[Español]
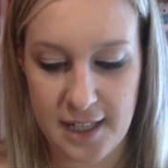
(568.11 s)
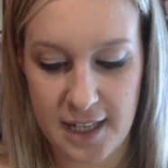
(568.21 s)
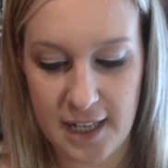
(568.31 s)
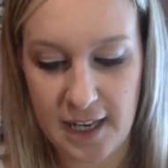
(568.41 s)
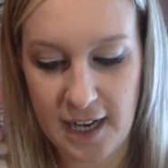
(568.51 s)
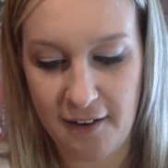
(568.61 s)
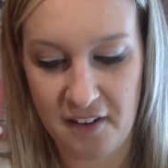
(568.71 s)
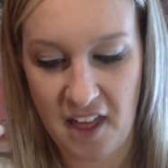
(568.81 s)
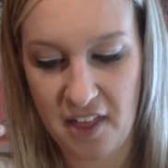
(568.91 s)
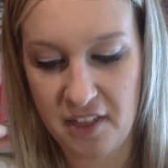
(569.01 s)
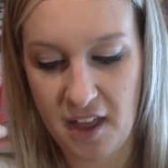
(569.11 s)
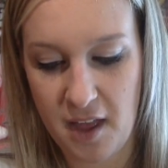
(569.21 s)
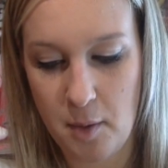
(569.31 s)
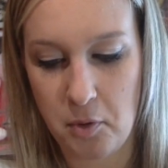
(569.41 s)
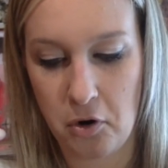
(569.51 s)
Y la verdad
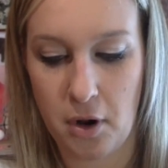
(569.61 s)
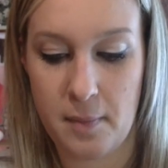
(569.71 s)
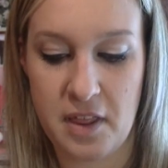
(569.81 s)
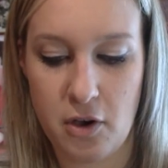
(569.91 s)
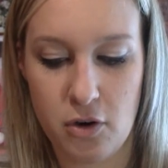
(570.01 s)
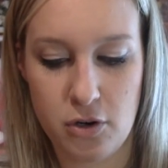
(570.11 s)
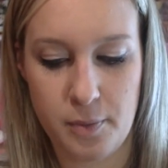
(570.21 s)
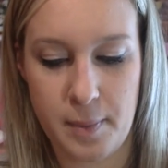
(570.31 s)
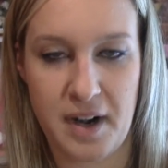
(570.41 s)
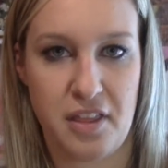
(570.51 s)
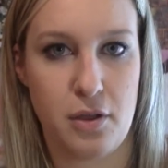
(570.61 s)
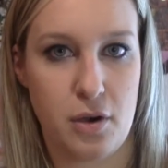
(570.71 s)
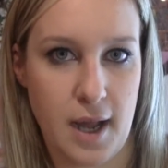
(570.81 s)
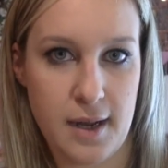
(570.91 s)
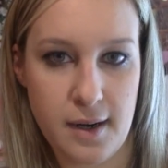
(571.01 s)
que por lo que me dijo no me
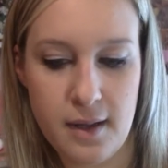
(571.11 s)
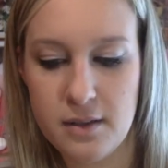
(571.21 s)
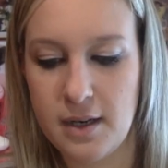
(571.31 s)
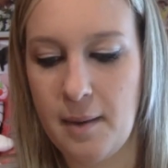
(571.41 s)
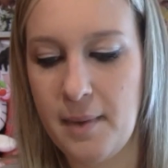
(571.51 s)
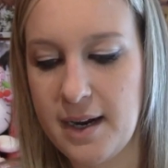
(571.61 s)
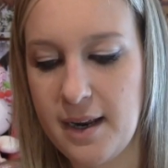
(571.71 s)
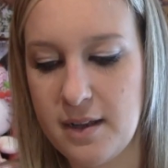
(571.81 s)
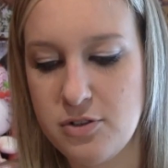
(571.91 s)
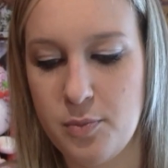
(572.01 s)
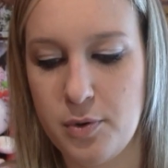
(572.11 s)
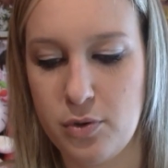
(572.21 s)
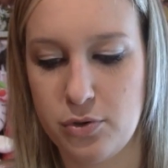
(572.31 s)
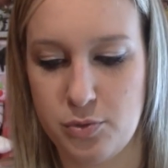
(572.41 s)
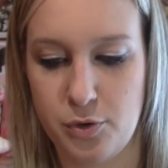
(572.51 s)
pareció cara la marca. Son
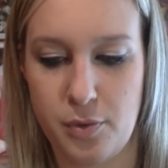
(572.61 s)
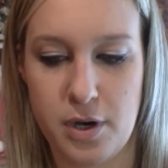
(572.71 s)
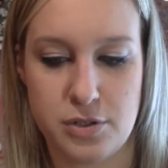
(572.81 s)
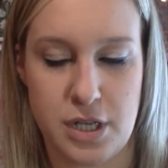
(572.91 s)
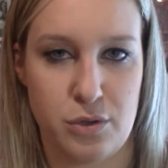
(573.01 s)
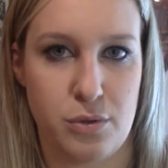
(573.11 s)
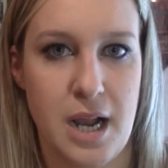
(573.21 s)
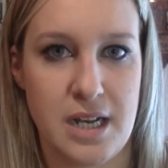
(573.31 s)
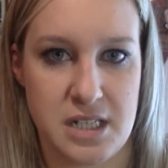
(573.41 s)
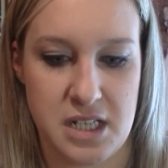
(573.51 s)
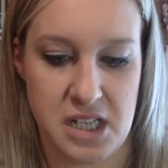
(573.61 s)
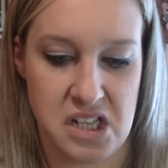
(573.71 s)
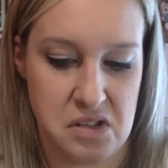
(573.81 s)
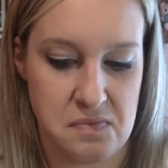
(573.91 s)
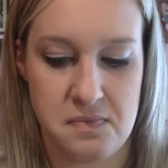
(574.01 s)
productos muy buenos, naturales
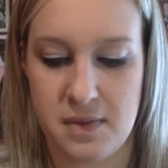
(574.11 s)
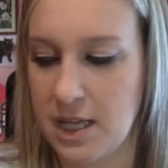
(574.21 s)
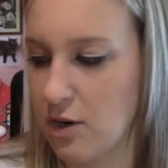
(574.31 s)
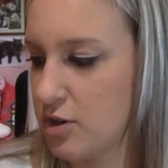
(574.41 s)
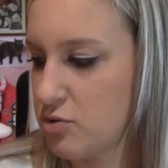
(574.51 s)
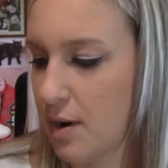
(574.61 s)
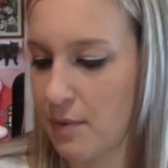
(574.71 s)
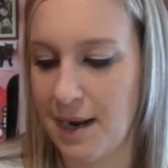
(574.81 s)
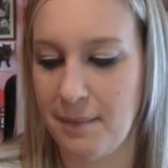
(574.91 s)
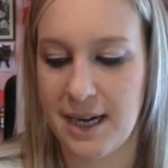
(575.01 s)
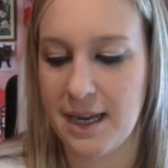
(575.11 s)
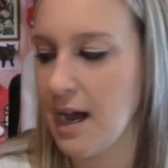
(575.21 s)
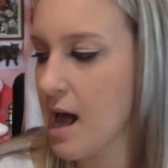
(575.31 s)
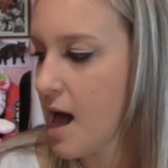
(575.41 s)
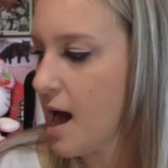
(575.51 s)
y creo que es una buena
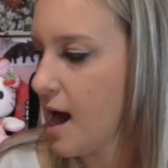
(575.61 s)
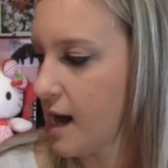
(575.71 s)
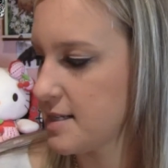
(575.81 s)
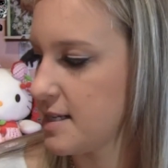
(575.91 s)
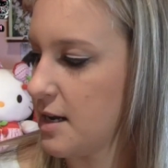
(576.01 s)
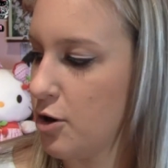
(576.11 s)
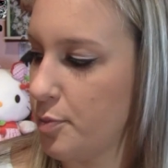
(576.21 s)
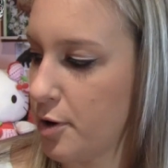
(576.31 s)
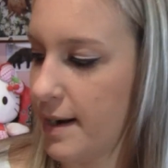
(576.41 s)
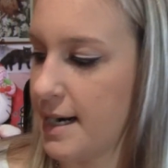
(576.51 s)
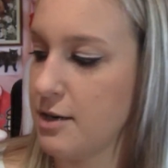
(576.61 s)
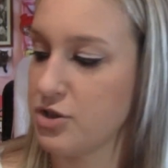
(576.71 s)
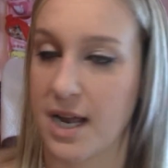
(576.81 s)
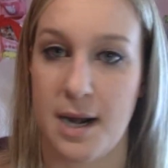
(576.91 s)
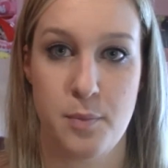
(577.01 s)
marca. Así que lo probaré y
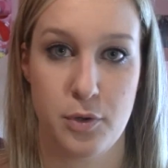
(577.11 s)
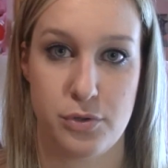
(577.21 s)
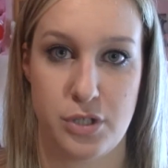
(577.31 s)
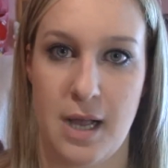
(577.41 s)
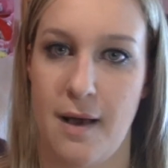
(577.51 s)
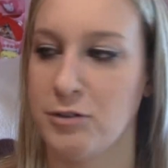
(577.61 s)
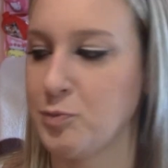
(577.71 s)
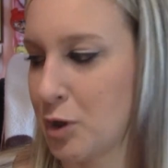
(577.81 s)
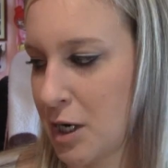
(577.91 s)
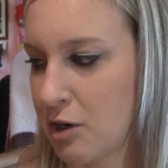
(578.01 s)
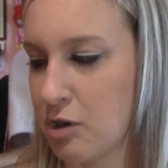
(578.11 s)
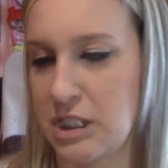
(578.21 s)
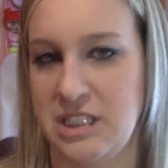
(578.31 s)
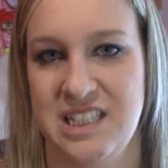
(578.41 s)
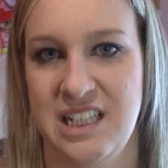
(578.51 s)
lo sacaré en productos sacados porque creo
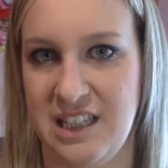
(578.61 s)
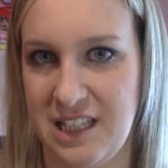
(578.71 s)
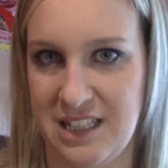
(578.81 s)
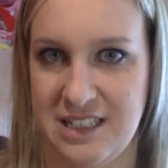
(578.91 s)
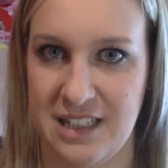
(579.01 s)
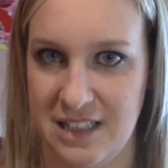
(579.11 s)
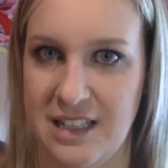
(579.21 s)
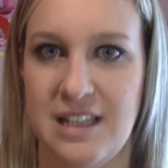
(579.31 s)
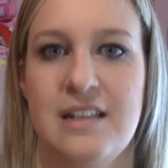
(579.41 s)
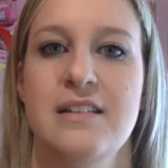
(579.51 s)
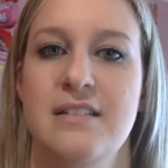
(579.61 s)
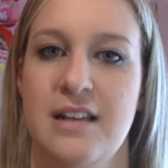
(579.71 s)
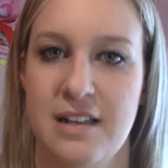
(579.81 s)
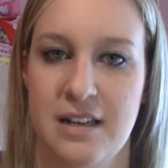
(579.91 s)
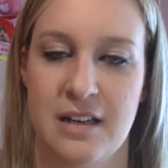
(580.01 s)
que es interesante
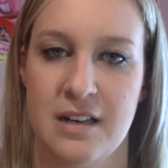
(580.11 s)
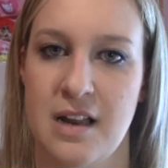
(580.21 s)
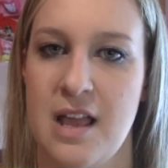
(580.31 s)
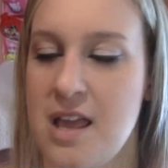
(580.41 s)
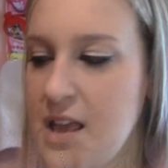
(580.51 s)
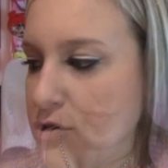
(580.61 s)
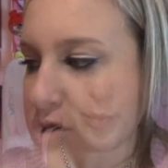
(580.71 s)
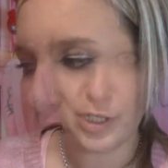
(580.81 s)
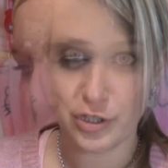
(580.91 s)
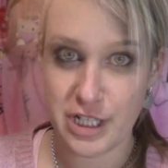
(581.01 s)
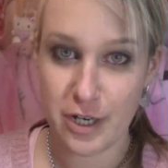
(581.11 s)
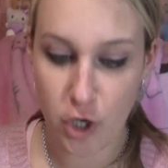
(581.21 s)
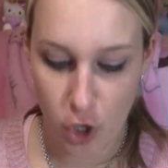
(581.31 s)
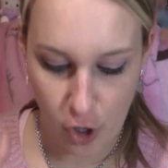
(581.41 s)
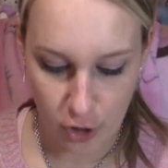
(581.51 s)
tener eh, cositas Bueno,
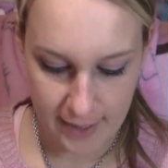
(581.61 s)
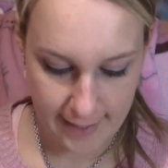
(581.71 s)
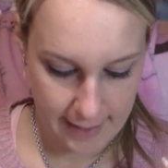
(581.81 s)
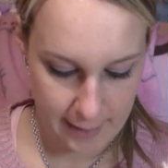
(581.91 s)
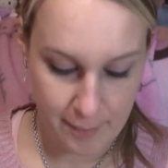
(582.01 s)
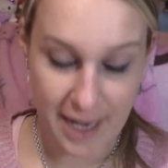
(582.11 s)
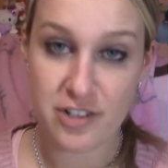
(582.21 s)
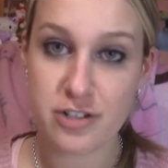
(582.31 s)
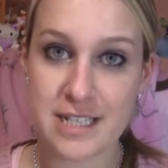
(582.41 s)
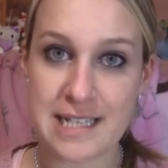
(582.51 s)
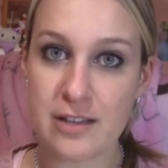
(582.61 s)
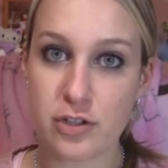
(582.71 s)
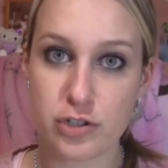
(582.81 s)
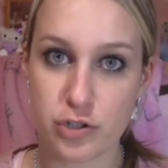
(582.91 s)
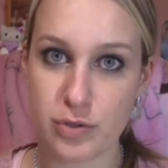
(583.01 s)
sigo el haul de mayo
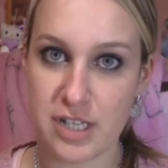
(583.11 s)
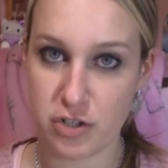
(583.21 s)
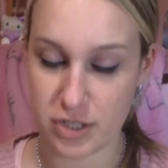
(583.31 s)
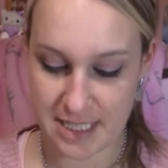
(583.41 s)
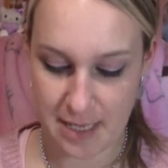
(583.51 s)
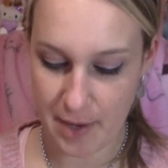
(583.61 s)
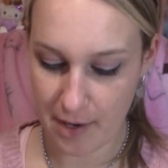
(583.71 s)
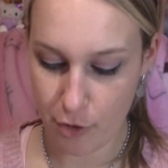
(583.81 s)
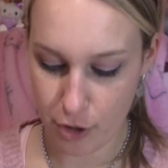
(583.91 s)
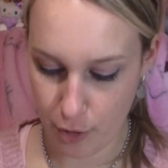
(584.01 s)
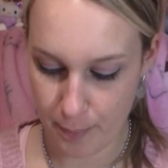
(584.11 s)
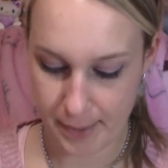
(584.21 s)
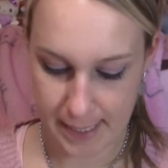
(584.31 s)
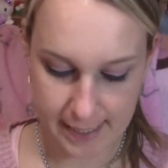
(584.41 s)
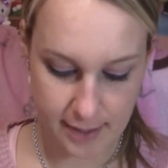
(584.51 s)
enseñándoos unas cosas que me acabo de
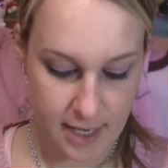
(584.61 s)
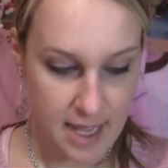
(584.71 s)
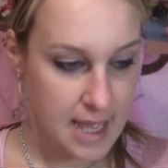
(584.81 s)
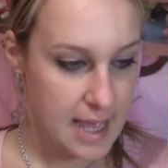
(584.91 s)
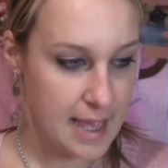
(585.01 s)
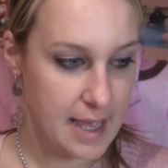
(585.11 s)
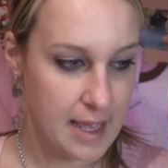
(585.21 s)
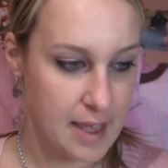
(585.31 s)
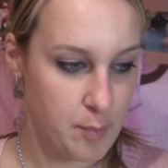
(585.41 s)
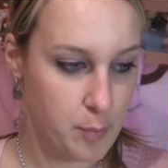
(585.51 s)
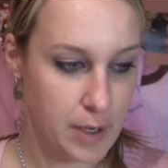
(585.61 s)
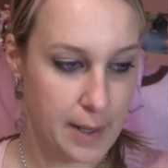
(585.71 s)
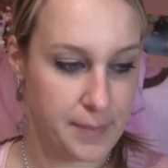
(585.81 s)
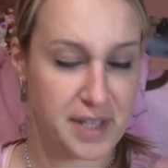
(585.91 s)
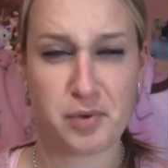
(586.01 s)
comprar en Pull
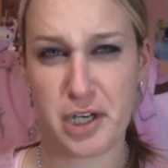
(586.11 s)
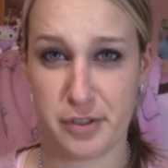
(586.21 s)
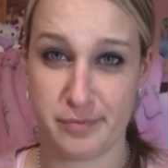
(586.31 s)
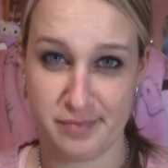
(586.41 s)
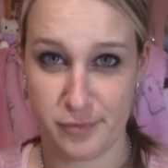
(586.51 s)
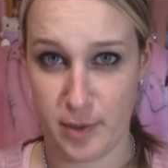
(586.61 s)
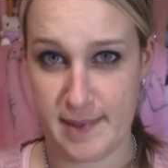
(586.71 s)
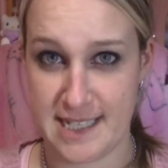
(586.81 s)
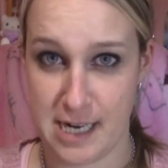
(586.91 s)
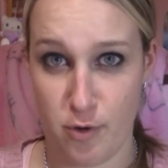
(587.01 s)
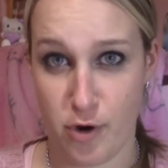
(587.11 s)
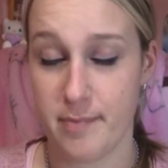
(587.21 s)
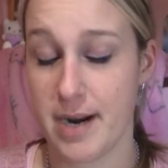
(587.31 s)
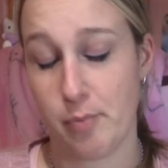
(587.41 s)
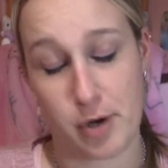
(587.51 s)
Beer. Bueno, no me las acabo de
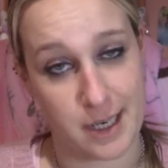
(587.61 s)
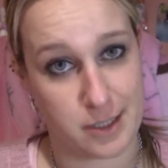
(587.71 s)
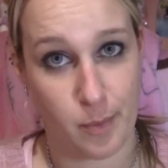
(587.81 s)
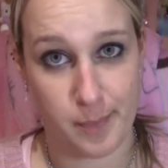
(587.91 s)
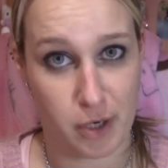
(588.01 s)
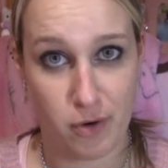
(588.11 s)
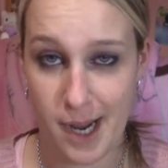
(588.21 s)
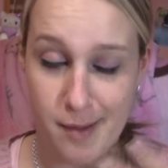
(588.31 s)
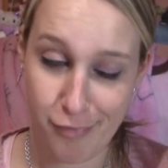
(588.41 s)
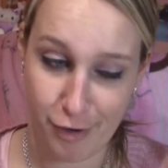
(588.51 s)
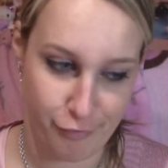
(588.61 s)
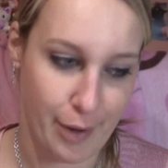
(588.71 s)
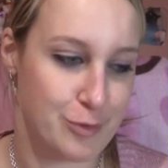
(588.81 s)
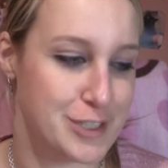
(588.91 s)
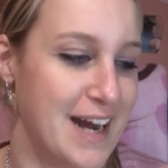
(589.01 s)
comprar porque las compré online, pero
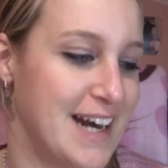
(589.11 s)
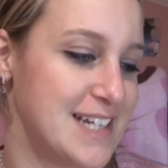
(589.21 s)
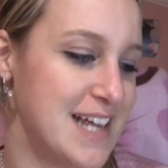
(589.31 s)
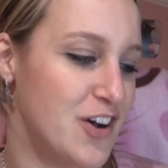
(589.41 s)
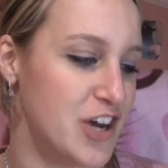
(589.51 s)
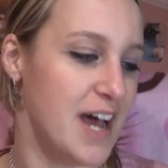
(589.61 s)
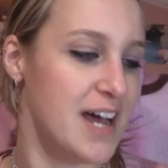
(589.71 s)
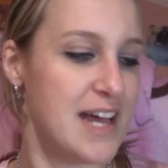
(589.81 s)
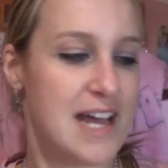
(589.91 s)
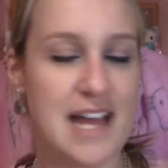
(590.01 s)
fui a buscarlas ahora